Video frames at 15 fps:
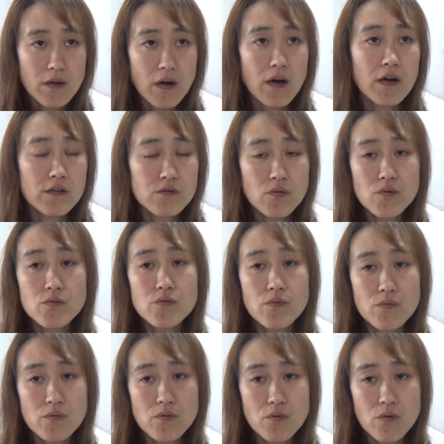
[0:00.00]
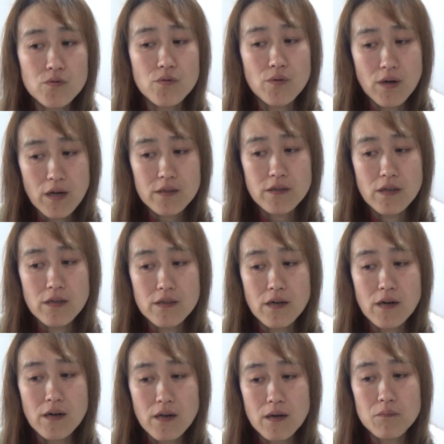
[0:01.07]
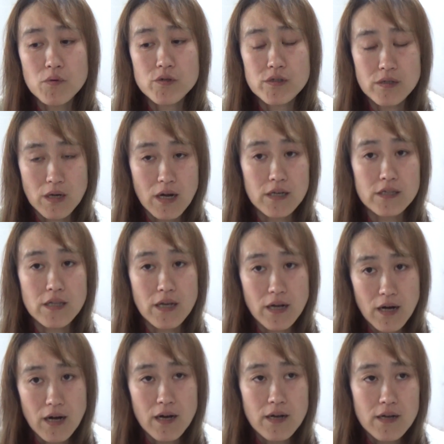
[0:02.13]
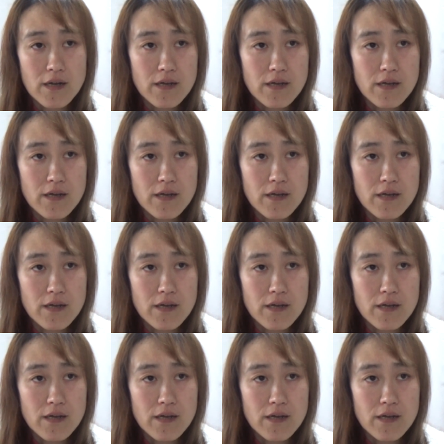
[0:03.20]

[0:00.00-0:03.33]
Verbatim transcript: ああそういうことかってだからもし相手が、